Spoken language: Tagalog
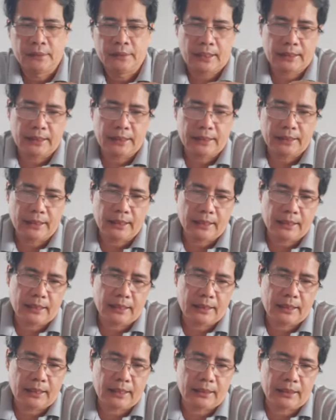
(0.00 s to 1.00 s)
Kaya titingnan
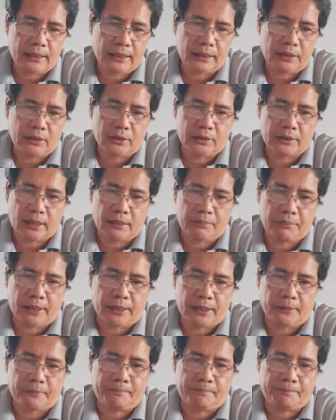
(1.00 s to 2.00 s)
din natin ito, sabi
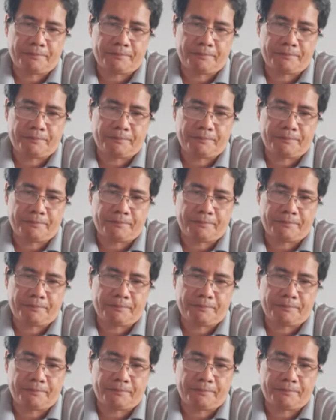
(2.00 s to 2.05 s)
na,